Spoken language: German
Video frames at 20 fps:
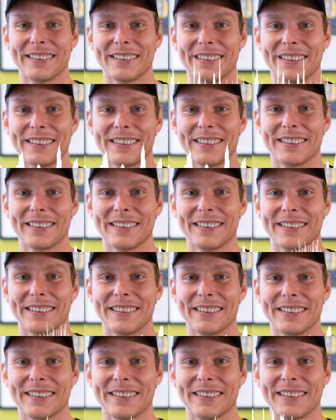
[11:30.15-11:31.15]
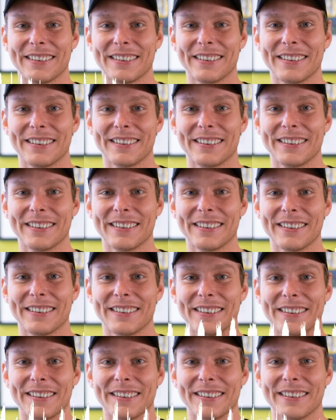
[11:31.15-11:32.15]
Ja, natürlich. Man selbst hat das
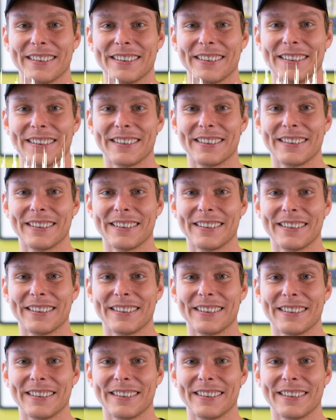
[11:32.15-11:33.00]
nie erlebt,